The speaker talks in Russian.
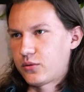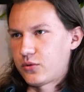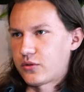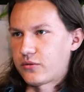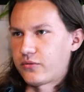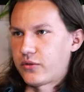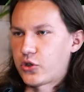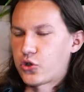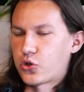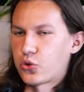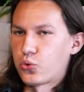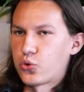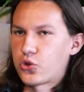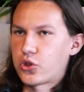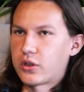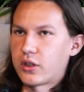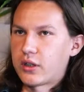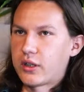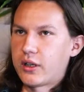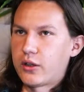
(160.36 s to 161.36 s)
То есть ваши
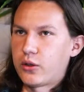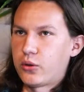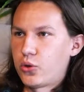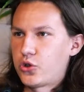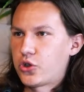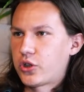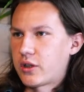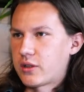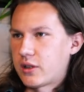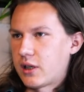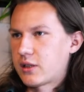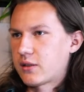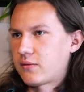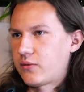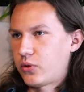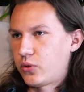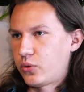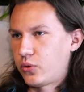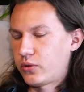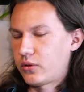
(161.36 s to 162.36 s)
уши такая дочка
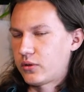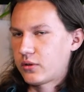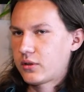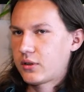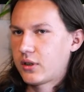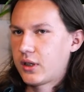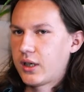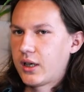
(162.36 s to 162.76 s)
издательства «Охотник».